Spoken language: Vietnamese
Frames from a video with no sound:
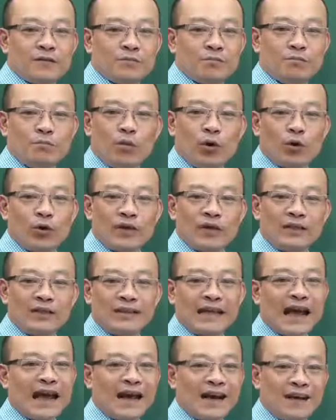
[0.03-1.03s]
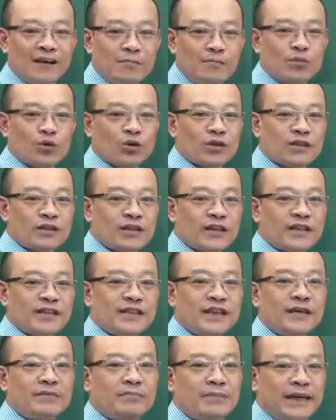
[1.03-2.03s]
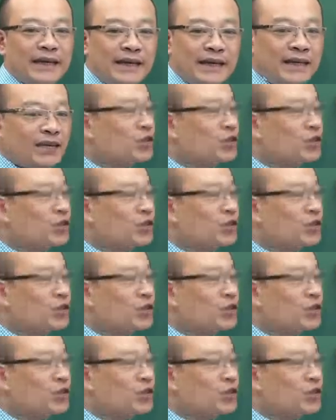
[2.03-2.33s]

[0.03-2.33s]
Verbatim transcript: Mỗi tháng một người dân Mỹ